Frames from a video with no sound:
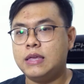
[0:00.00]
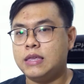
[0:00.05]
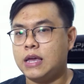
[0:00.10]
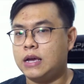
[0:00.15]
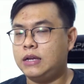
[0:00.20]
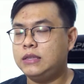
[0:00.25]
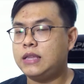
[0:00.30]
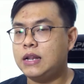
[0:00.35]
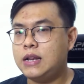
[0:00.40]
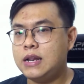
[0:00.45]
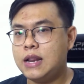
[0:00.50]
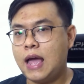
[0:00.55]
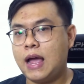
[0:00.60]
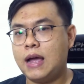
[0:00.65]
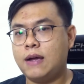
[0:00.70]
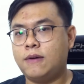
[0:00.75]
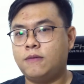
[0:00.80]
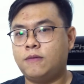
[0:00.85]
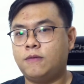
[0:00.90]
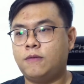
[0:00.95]
những tính
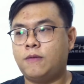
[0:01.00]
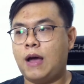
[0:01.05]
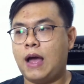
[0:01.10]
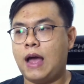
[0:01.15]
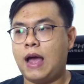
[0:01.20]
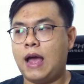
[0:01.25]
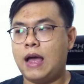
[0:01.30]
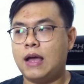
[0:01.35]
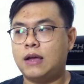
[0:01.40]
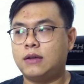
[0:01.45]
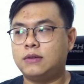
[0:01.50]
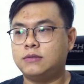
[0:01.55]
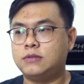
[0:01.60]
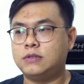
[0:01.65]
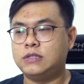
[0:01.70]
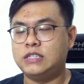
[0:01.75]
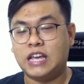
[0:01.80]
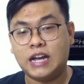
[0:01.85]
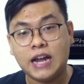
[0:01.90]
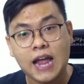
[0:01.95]
năng và
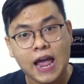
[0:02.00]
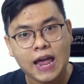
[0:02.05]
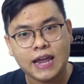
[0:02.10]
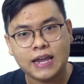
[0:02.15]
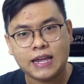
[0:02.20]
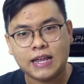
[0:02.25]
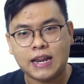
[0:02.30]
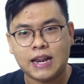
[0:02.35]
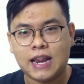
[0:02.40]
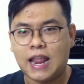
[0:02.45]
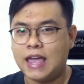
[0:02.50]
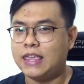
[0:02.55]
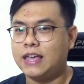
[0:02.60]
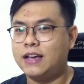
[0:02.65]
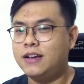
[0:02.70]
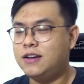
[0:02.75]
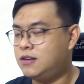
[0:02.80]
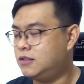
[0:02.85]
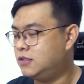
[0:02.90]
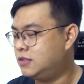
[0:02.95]
những ai là
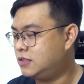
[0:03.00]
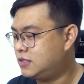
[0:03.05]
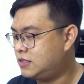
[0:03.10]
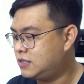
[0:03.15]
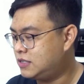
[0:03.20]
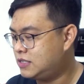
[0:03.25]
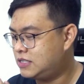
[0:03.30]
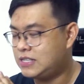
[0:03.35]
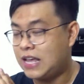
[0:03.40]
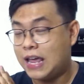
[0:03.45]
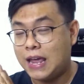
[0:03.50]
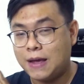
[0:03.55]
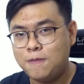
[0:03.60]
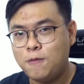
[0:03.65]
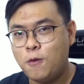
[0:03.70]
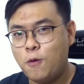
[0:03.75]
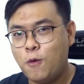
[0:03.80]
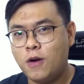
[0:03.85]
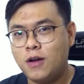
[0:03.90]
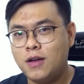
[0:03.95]
những người sẽ
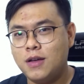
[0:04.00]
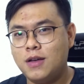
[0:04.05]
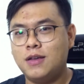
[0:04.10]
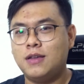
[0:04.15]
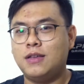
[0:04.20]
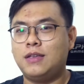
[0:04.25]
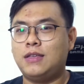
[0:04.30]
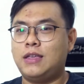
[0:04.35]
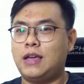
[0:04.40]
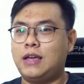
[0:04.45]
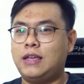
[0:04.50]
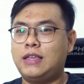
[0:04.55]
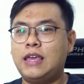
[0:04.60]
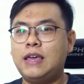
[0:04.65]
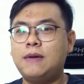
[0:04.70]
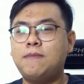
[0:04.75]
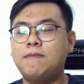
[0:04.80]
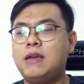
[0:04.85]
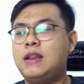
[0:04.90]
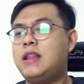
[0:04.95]
mua những
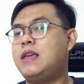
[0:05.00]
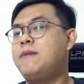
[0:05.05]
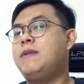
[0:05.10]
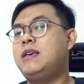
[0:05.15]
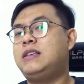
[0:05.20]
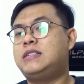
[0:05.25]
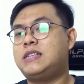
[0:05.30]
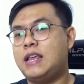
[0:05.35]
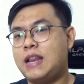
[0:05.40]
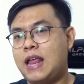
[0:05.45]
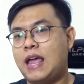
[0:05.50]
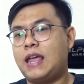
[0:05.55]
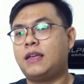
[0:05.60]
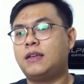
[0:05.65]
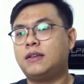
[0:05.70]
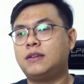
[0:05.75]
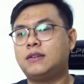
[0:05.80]
chiếc mini PC này.